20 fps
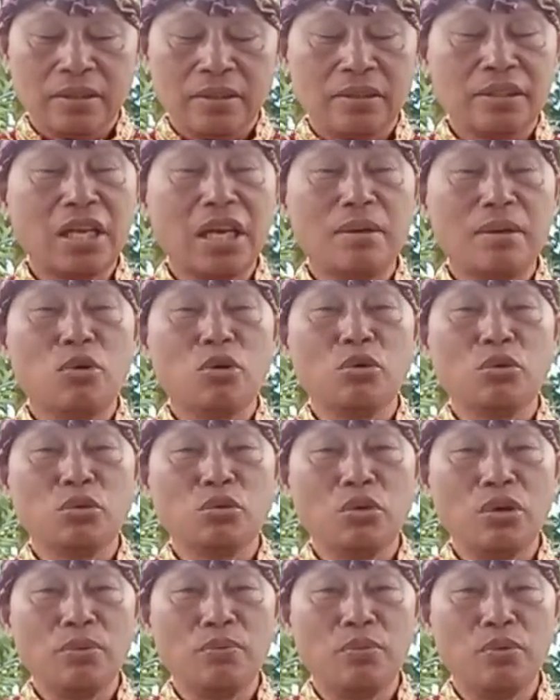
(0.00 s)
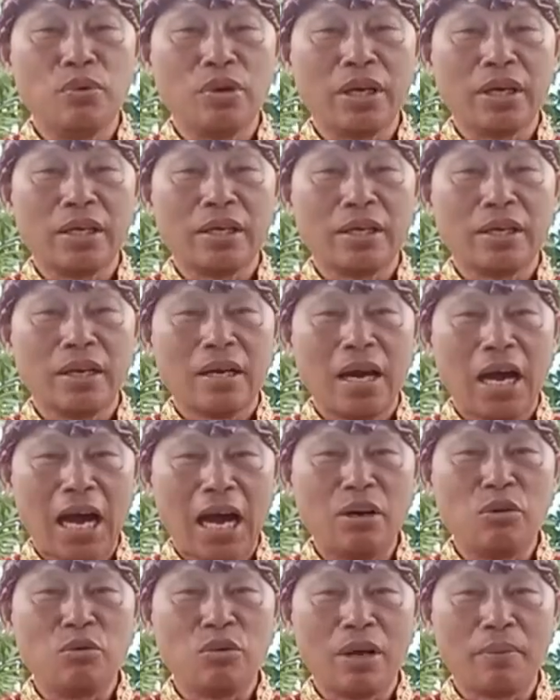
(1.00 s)
Cei menuntut impue,
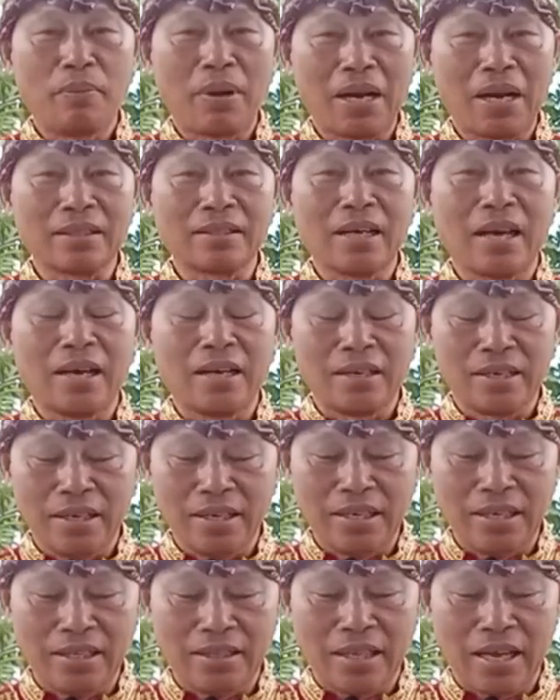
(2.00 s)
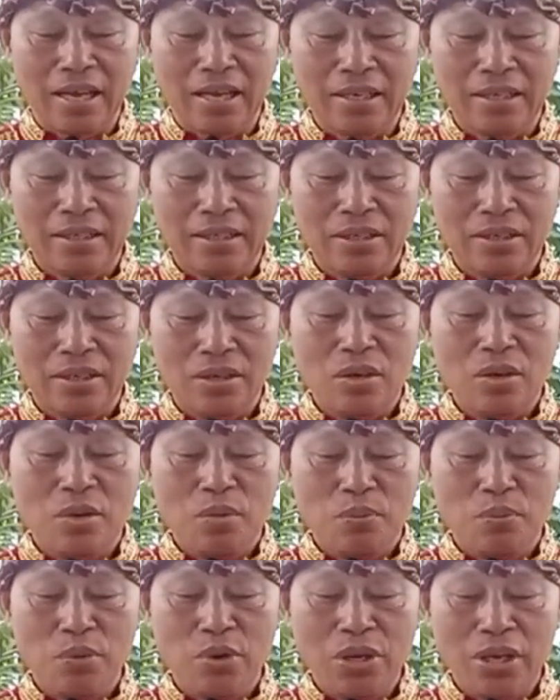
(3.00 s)
anu daparata rikita.
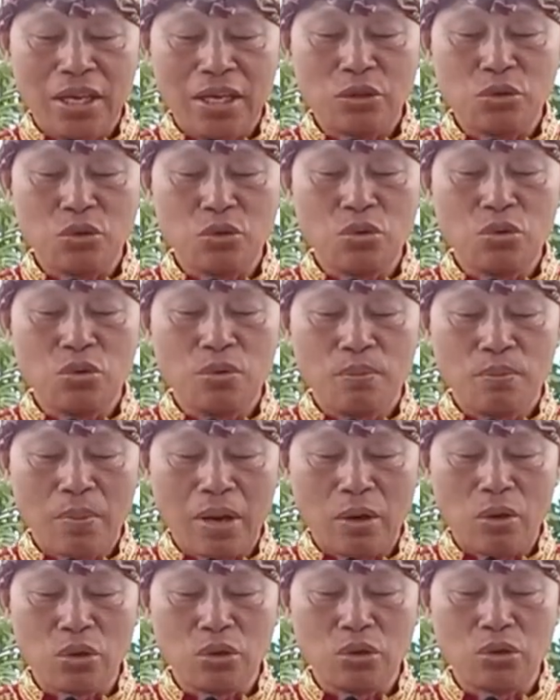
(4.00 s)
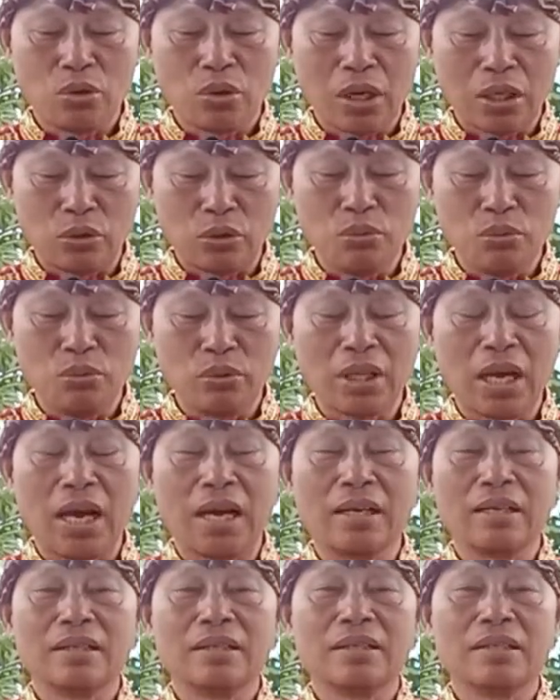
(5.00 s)
Pue Yesu madonco katubuta,
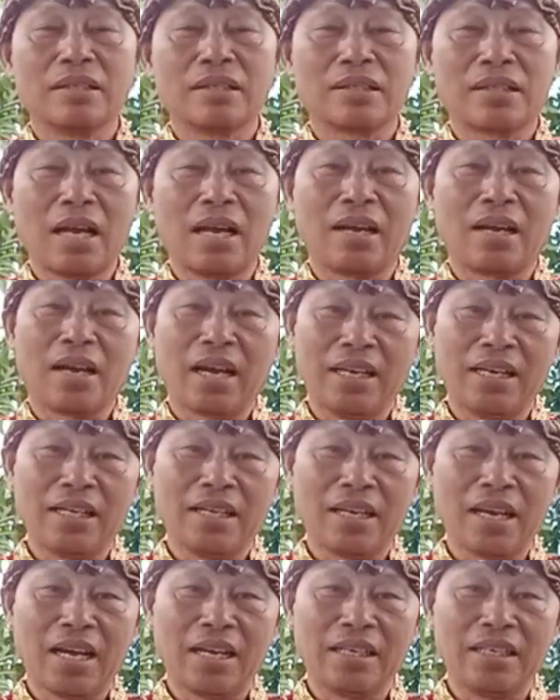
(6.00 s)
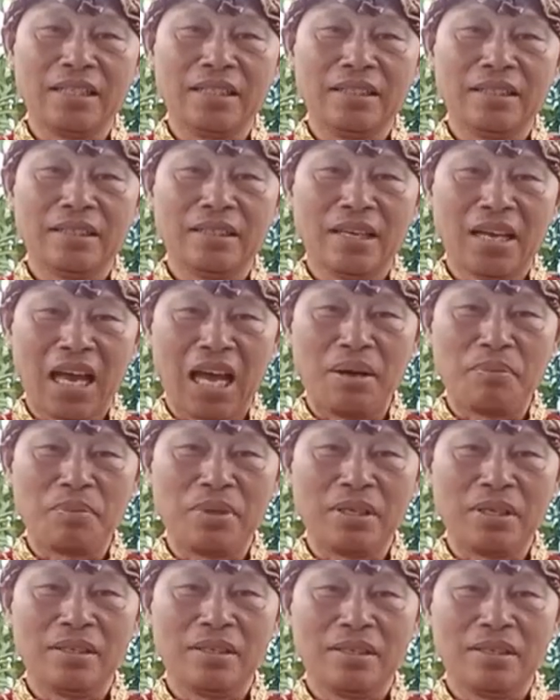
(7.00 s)
sangkani-kani. Amin.